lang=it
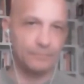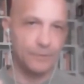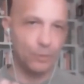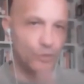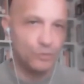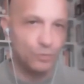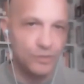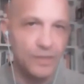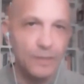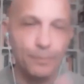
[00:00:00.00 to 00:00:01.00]
di questo
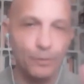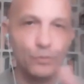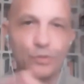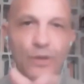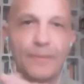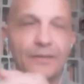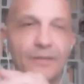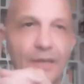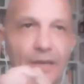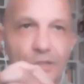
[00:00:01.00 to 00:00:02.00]
tipo, non
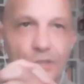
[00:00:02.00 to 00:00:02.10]
solamente